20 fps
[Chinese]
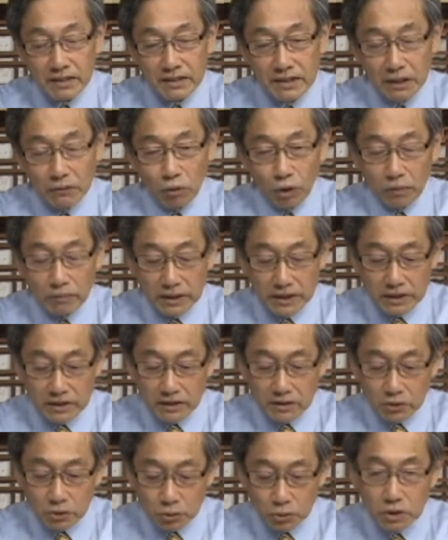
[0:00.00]
那我们
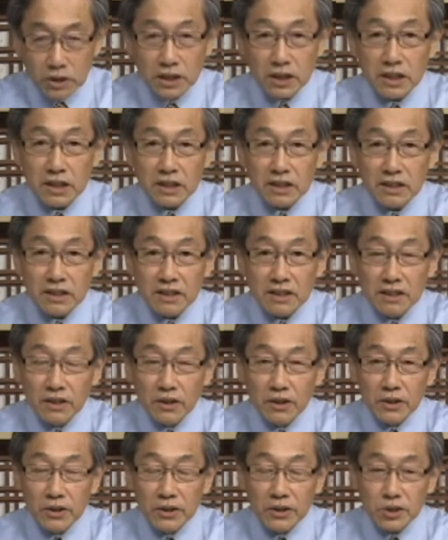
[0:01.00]
如何
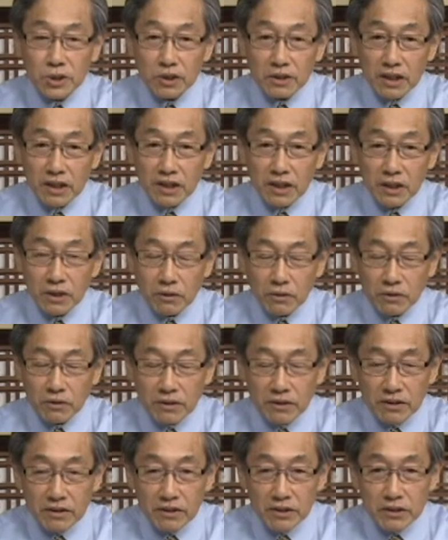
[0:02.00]
却能够？
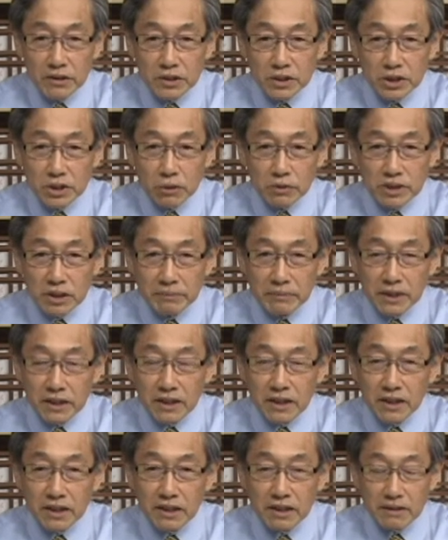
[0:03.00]
有这么一
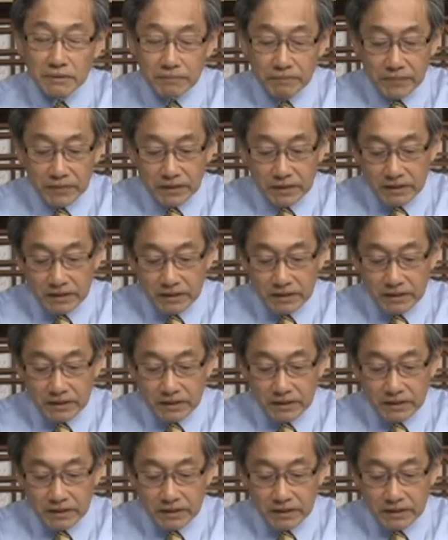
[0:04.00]
个